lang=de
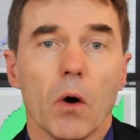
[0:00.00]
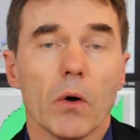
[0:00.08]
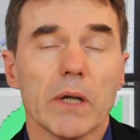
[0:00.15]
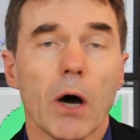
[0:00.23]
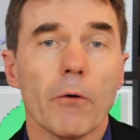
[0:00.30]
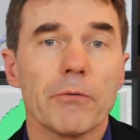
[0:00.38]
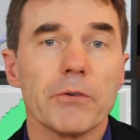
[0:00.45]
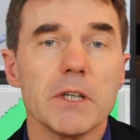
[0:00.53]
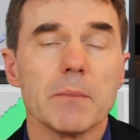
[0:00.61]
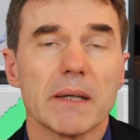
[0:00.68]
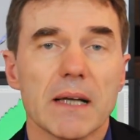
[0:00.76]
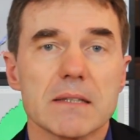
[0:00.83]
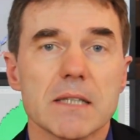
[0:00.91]
Und auch
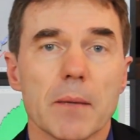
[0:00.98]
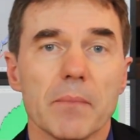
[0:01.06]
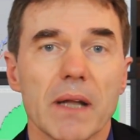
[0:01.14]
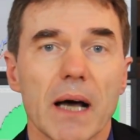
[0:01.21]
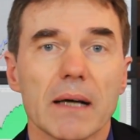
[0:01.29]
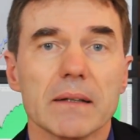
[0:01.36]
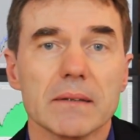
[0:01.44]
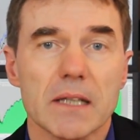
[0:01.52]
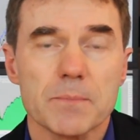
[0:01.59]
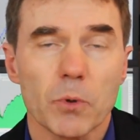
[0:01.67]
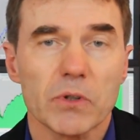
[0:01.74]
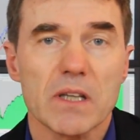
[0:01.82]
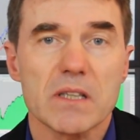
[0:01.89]
Vielmann hat seit langem
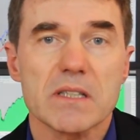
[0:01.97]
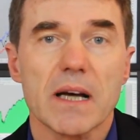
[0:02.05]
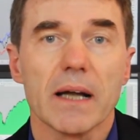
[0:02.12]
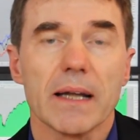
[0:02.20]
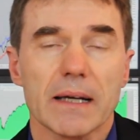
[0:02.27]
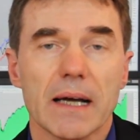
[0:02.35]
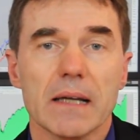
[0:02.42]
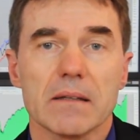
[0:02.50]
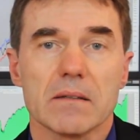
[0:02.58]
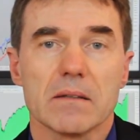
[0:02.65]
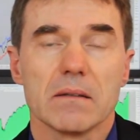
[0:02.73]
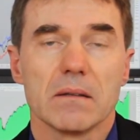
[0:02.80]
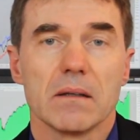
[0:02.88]
das Potenzial
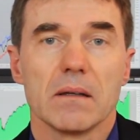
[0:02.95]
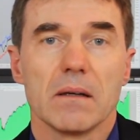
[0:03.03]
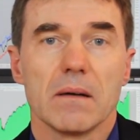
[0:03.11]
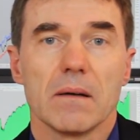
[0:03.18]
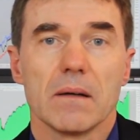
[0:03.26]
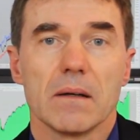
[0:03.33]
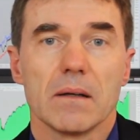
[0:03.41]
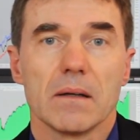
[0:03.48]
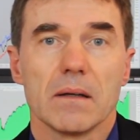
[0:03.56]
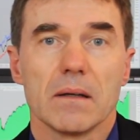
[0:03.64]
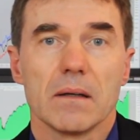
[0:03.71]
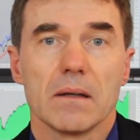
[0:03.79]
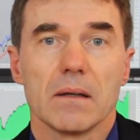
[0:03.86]
erkannt
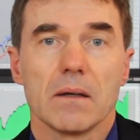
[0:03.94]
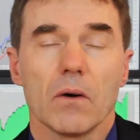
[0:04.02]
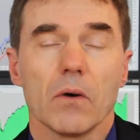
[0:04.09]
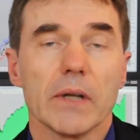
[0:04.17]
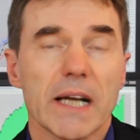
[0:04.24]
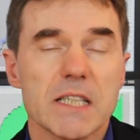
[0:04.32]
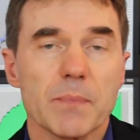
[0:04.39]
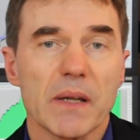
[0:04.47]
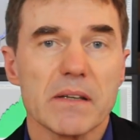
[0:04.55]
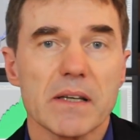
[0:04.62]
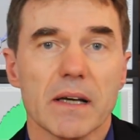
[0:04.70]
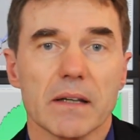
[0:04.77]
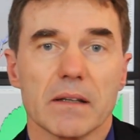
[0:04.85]
und
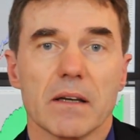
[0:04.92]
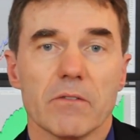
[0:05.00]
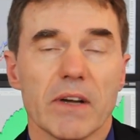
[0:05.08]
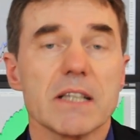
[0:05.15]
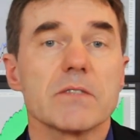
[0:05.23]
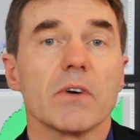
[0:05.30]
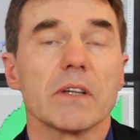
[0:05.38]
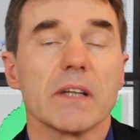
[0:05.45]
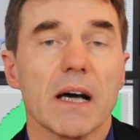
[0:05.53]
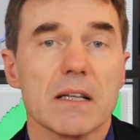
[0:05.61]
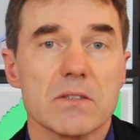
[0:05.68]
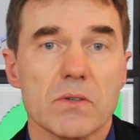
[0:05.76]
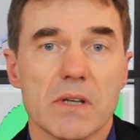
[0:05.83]
expandiert, wächst von
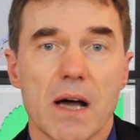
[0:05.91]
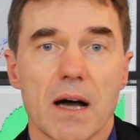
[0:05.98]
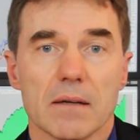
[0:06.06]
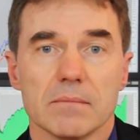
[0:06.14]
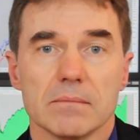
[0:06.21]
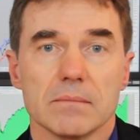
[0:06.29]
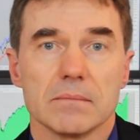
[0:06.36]
Jahr zu Jahr.